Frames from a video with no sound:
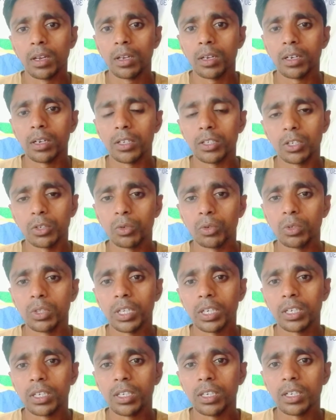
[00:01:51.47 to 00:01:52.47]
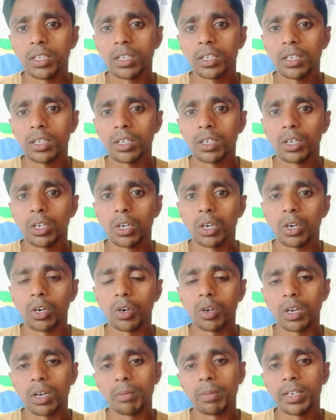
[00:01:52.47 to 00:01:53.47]
ज़रूर देखिएगा
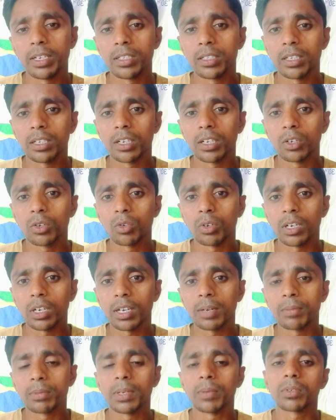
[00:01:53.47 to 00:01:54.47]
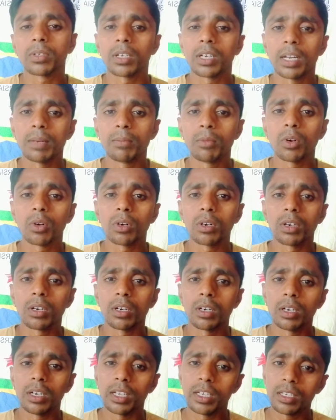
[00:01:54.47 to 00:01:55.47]
और हमारे चैनल को अगर आप सब्सक्राइब और
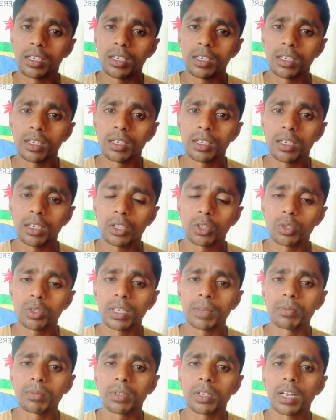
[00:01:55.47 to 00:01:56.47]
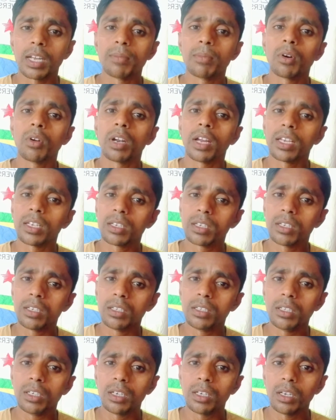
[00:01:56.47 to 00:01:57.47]
नहीं किए हैं तो सब्सक्राइब और लाइक
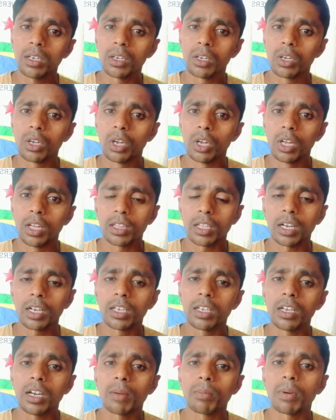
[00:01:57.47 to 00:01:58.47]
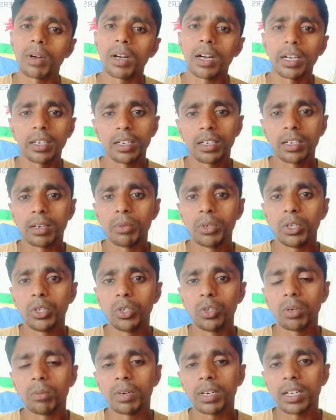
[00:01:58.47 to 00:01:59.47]
कीजिए ताकि आप आगे का
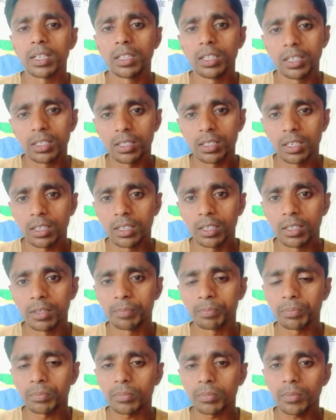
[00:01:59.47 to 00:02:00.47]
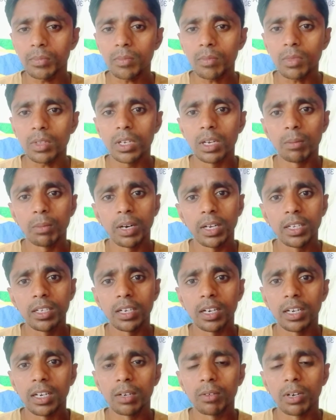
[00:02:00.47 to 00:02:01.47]
वीडियो हमारा देख सकें हमारी
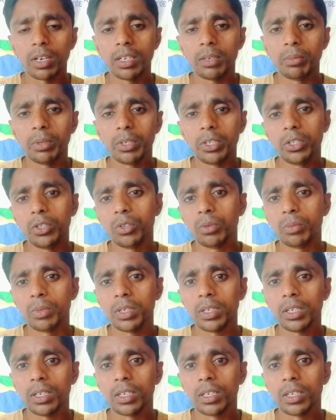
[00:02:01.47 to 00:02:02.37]
आने वाली वीडियो में